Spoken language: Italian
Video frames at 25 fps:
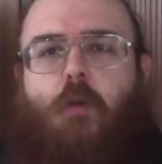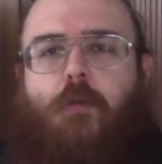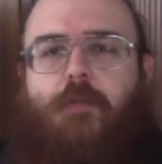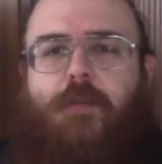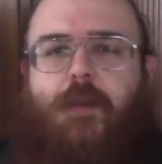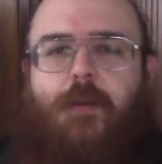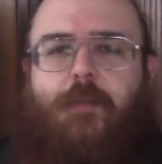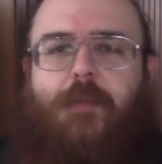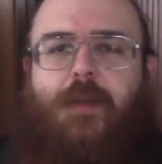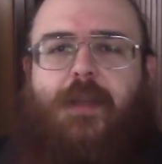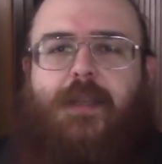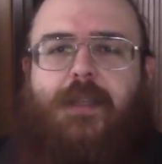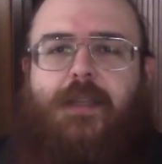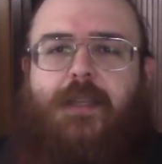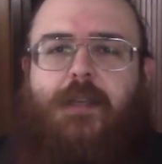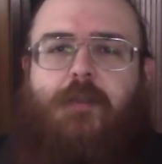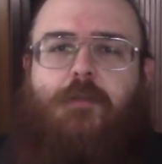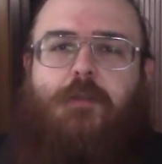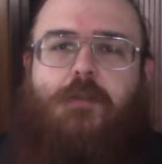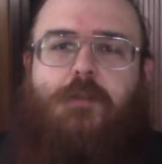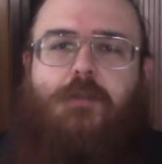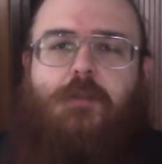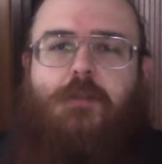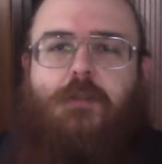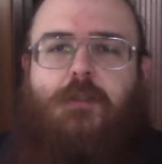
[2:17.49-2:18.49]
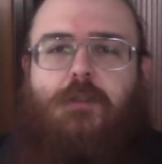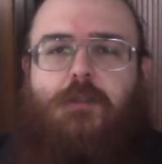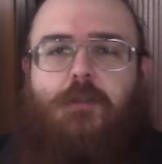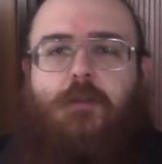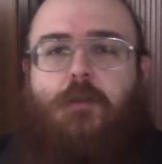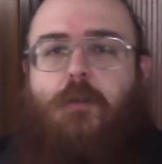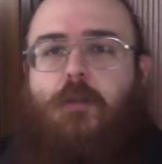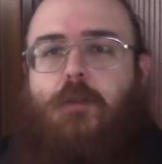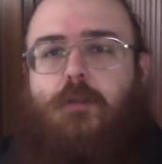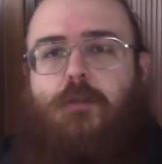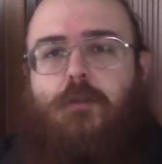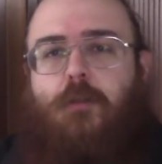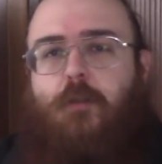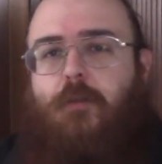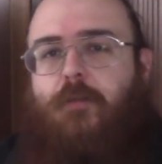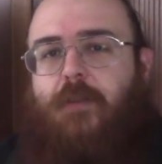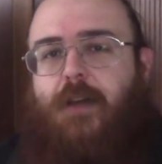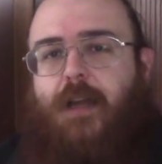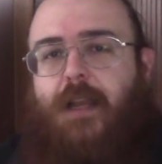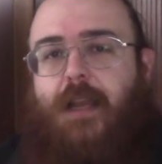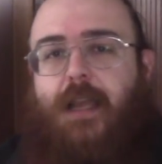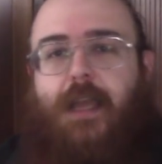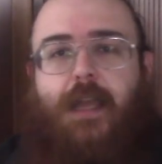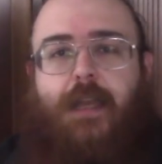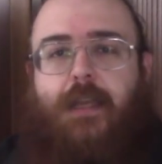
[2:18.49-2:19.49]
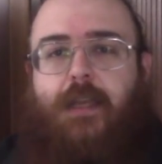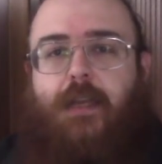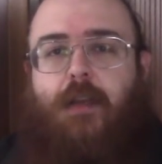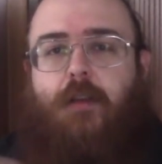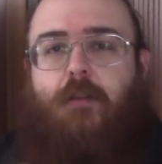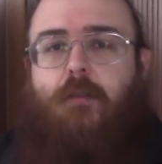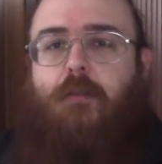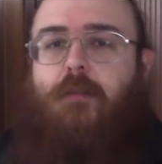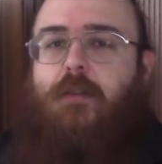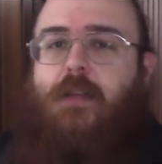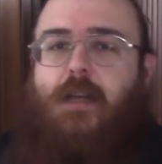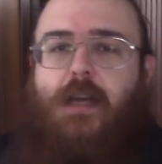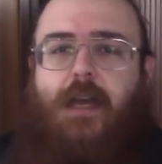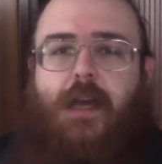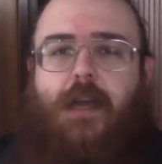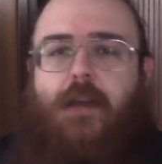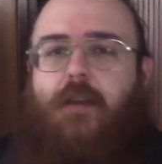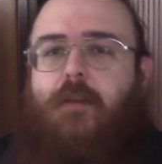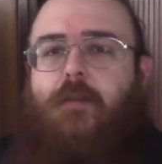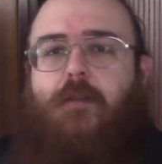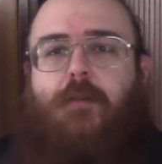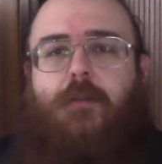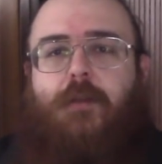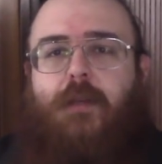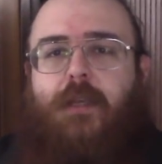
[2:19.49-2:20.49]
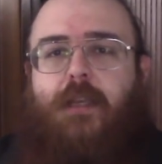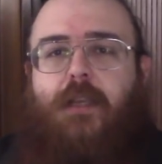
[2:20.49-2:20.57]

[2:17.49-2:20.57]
Ovviamente questo discorso vale anche al contrario,